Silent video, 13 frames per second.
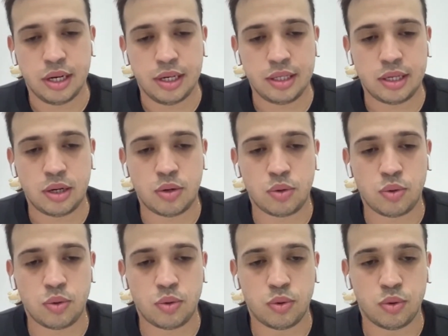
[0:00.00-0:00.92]
Né?
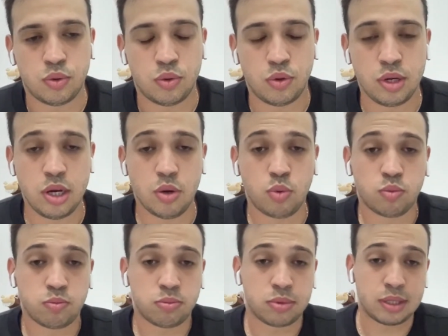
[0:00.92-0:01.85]
Então,
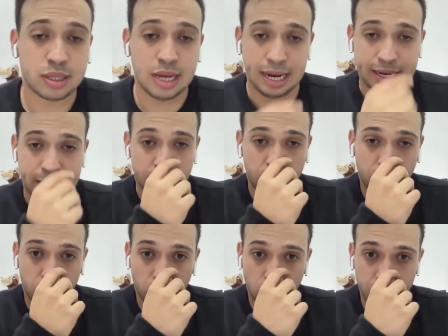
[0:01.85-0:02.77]
eu aqui
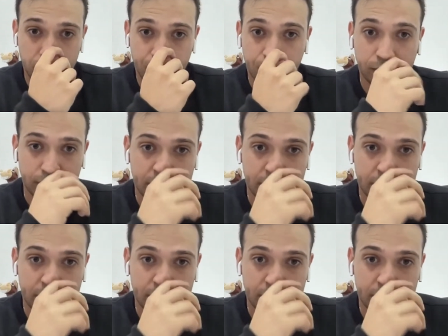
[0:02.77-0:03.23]
no clube